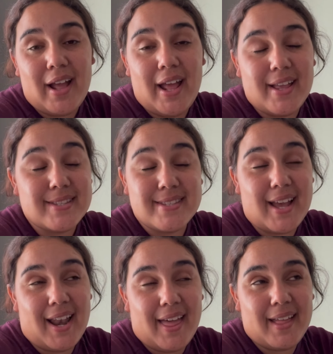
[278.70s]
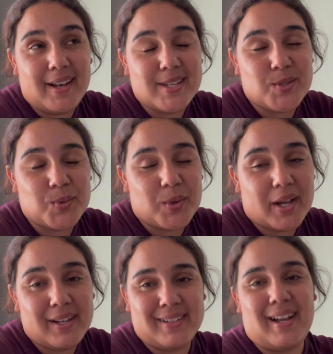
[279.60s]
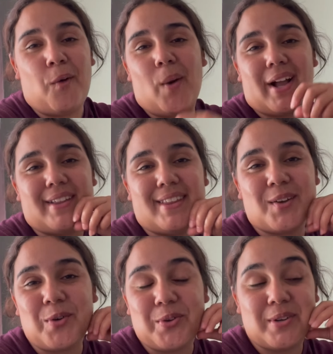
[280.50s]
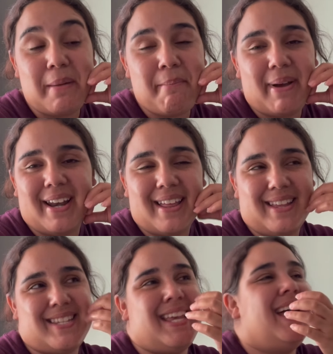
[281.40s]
ensalada de lechuga, aguacate con empanadas